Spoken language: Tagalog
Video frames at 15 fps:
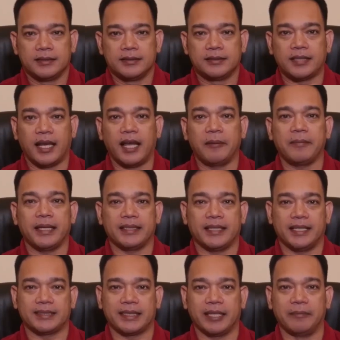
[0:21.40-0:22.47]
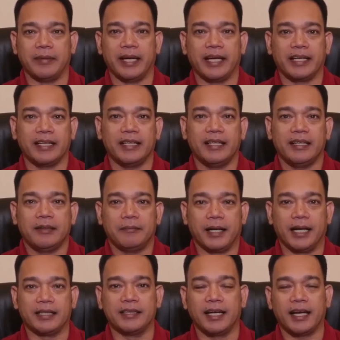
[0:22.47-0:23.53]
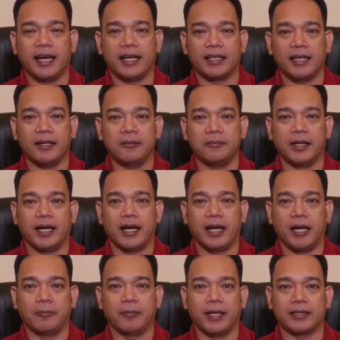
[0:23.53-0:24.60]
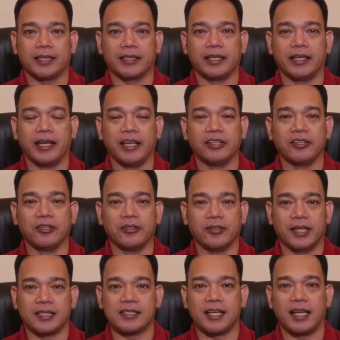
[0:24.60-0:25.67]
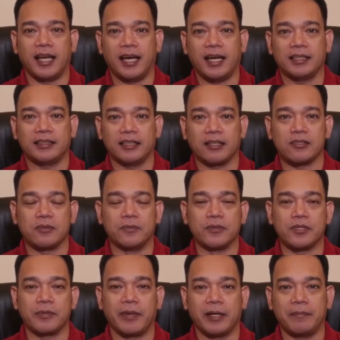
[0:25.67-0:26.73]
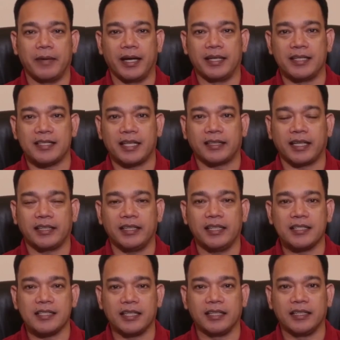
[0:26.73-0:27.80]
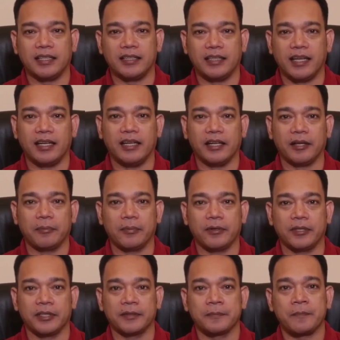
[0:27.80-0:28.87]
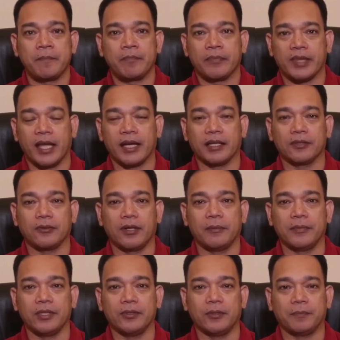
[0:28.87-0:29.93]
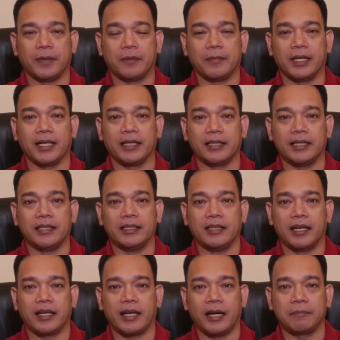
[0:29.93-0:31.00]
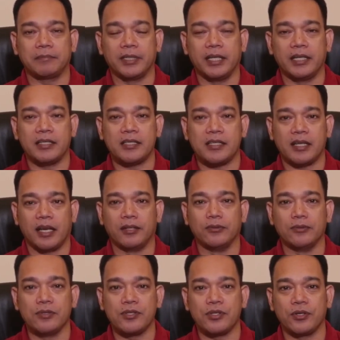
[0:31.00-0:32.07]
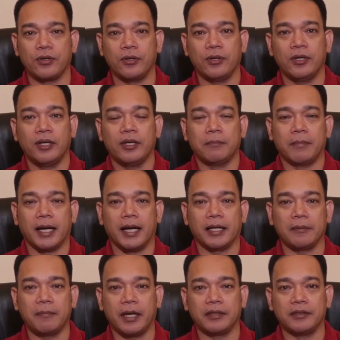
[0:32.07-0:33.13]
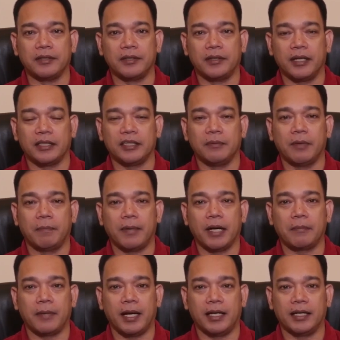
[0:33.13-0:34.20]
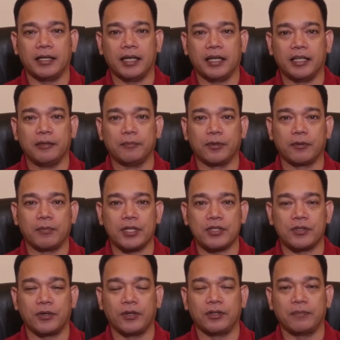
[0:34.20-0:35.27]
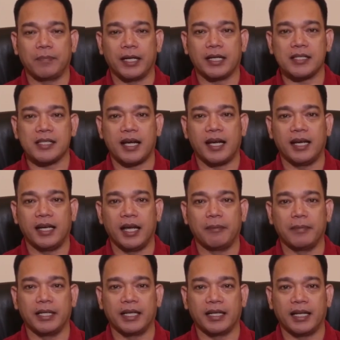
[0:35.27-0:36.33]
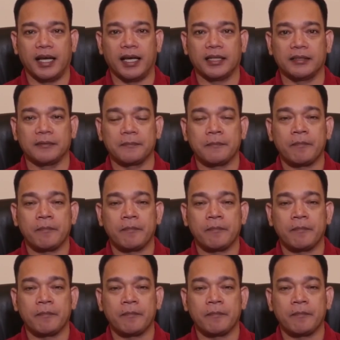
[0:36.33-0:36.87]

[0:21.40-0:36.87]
Salamat SK Beng. Magandang araw mga kapwa Tagigenyo at sa lahat ng sumusubaybay sa Tagig City Daily Report. Narito kami upang maghatid ng updates, anunsyo, mga reminder at iba pang mahalagang impormasyon para sa kaalaman ng lahat.